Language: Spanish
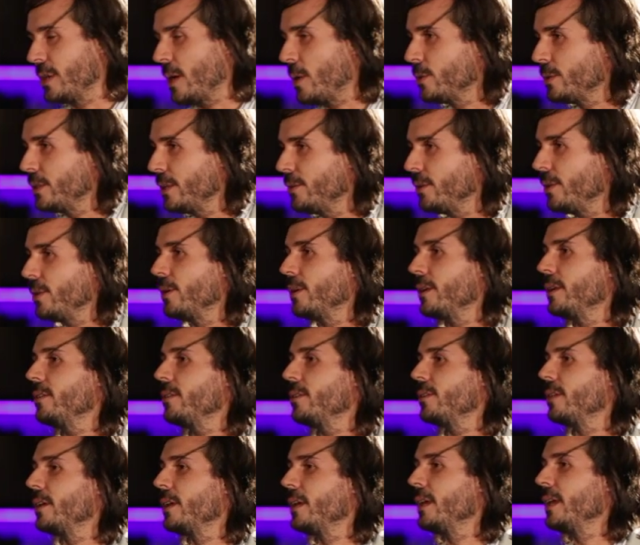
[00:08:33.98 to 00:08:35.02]
unas
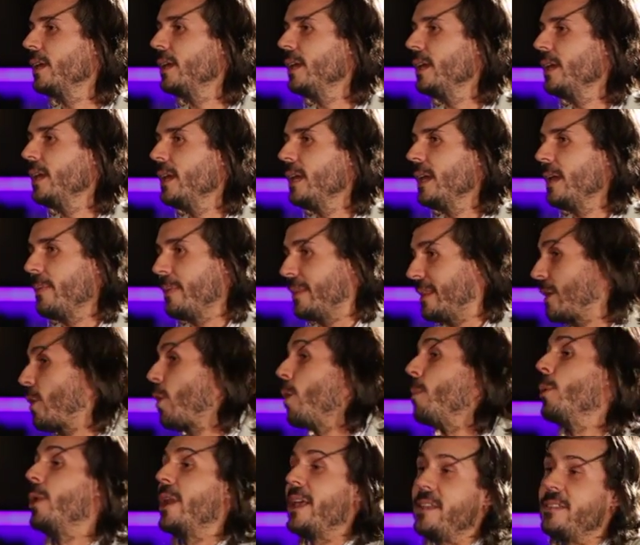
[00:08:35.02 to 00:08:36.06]
audiciones,
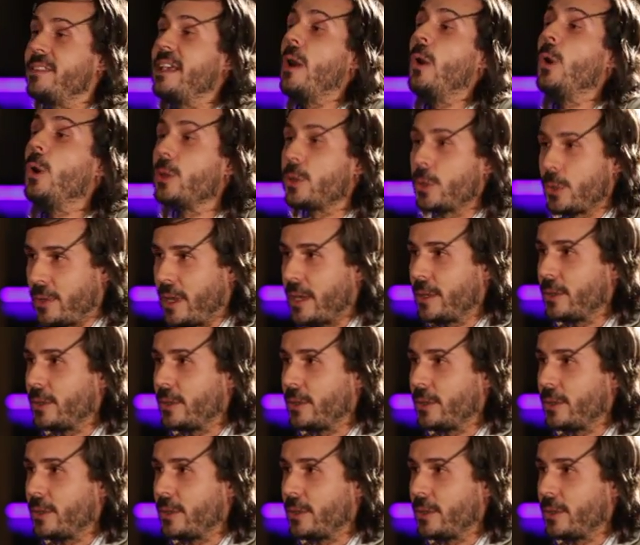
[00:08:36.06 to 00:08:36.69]
como le hice a otros